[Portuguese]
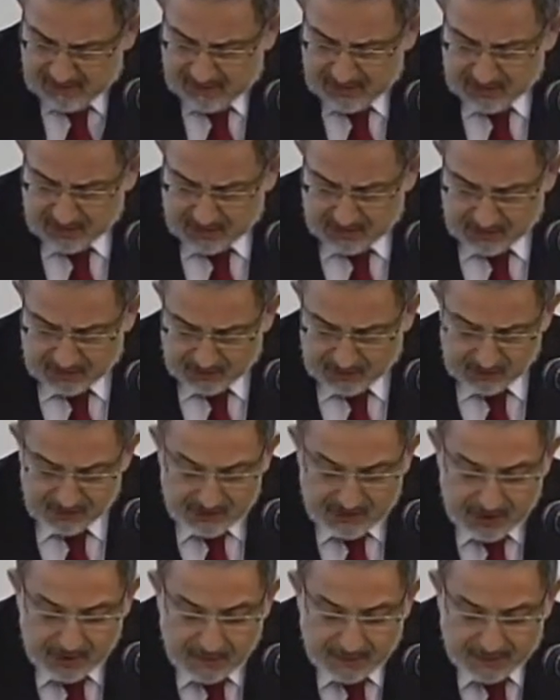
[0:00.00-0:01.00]
acho que só
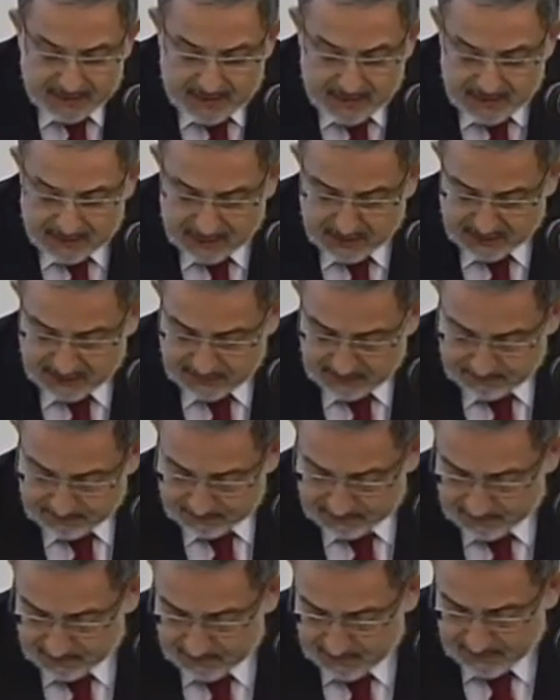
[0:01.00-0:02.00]
estigmatizam.
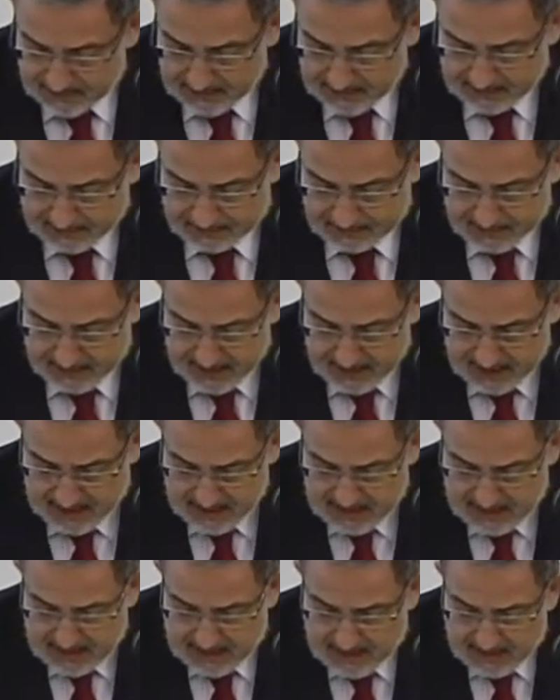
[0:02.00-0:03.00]
Né?
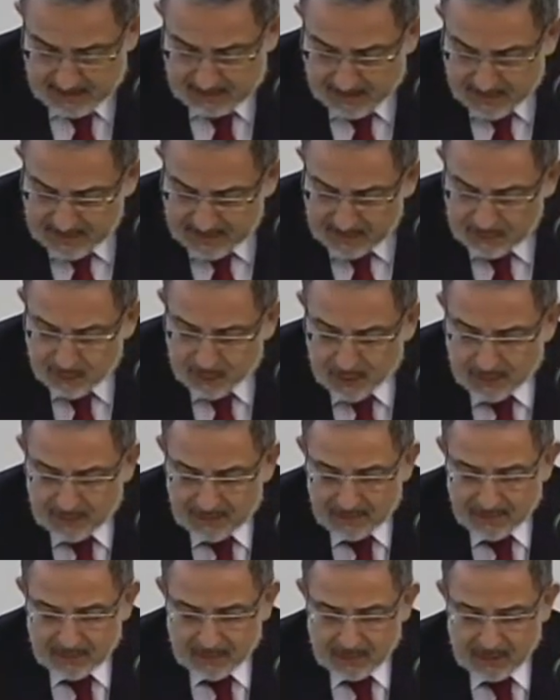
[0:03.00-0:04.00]
Mas, enfim,
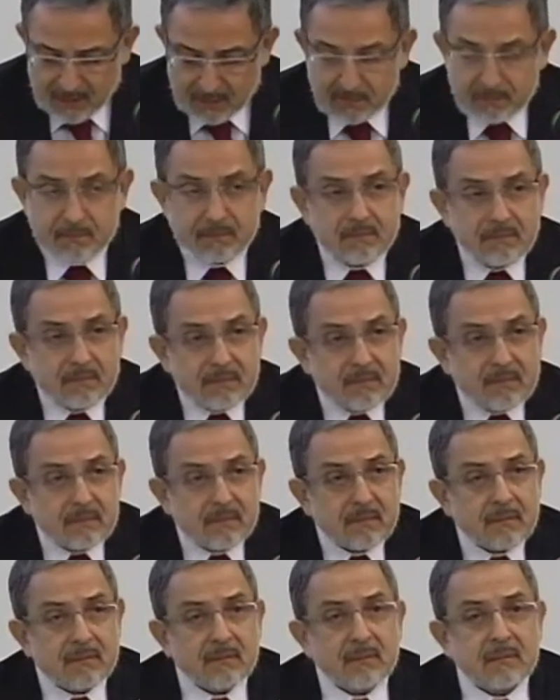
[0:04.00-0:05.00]
não quero
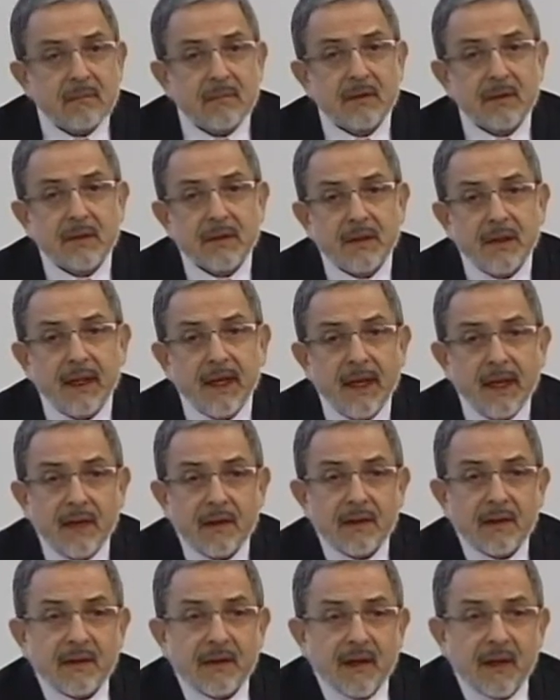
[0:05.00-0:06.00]
nem
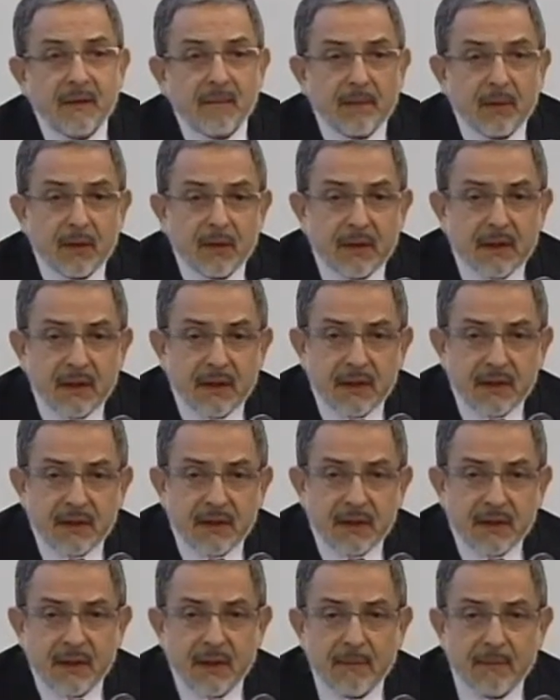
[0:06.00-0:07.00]
restar
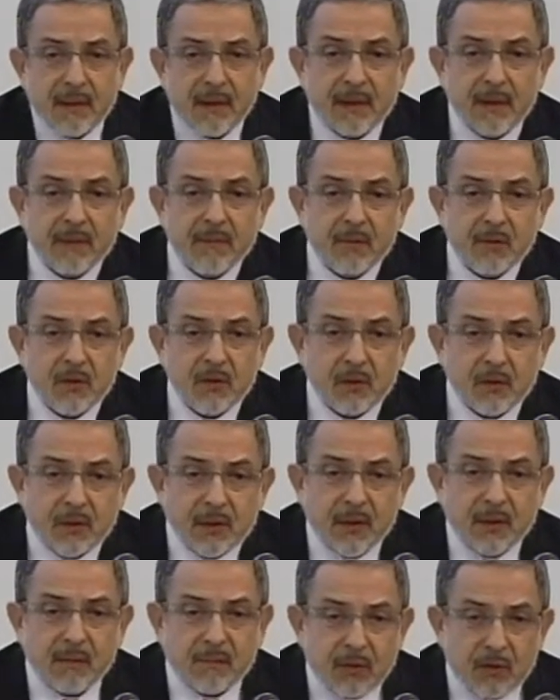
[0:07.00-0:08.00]
importância, nem perder muito
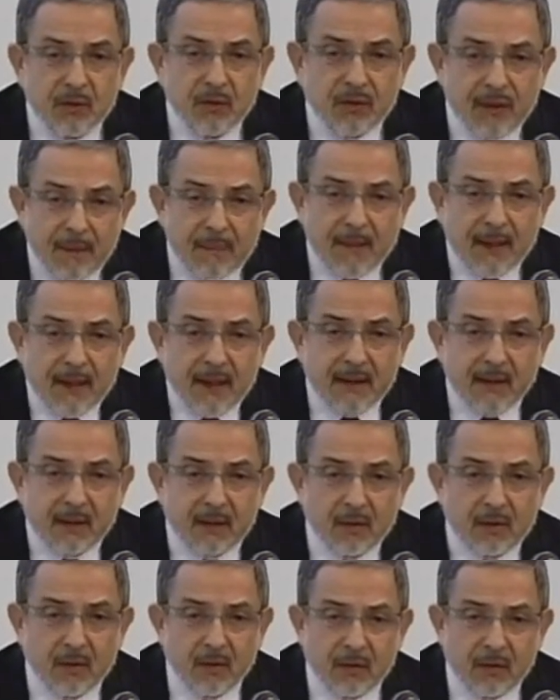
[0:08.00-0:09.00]
tempo do debate
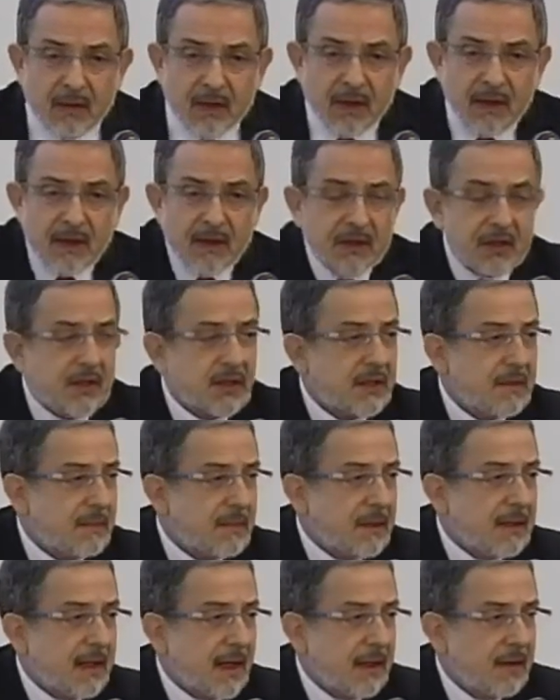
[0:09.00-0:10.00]
em torno da
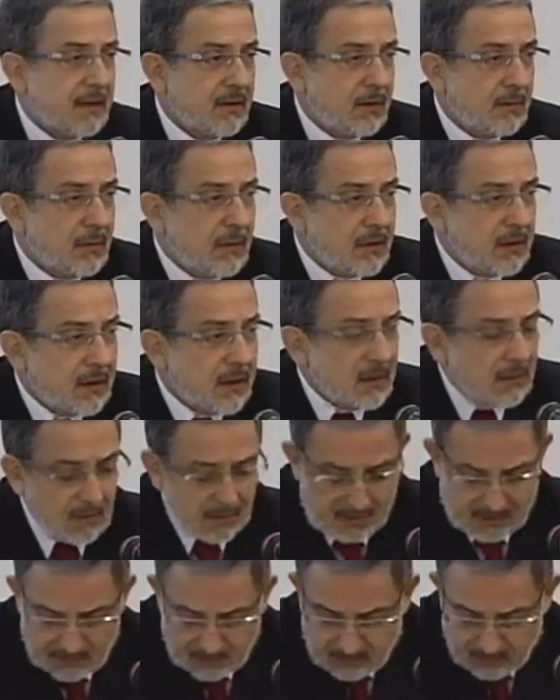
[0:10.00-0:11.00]
legitimidade do modelo.
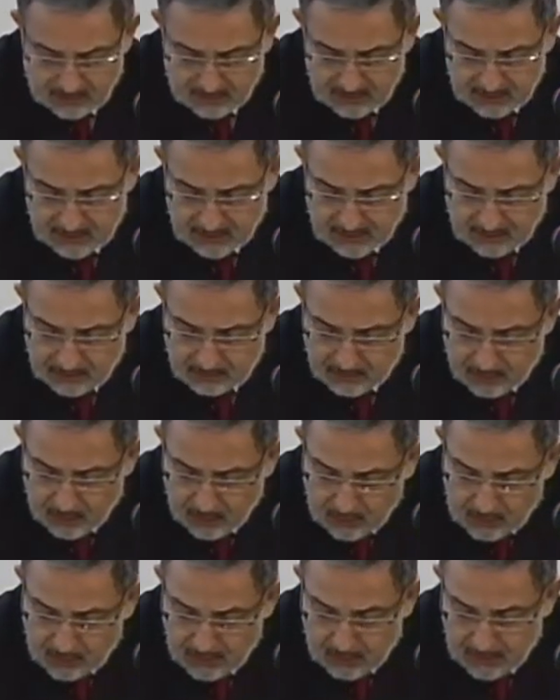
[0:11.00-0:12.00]
Eu quero contar um
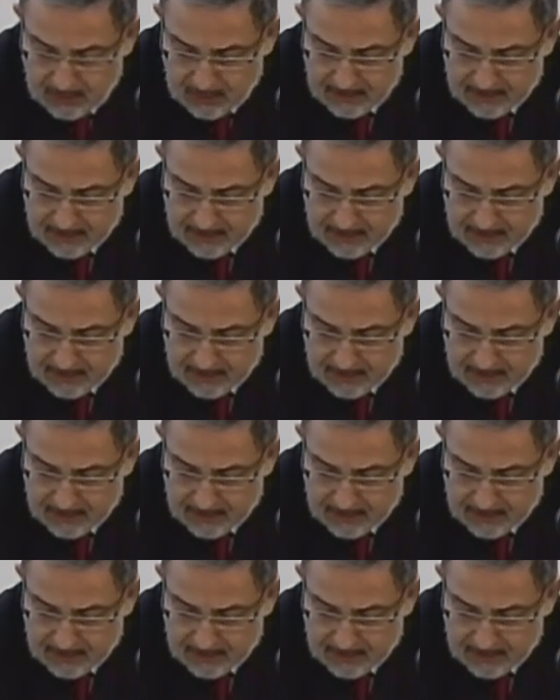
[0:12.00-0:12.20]
pouco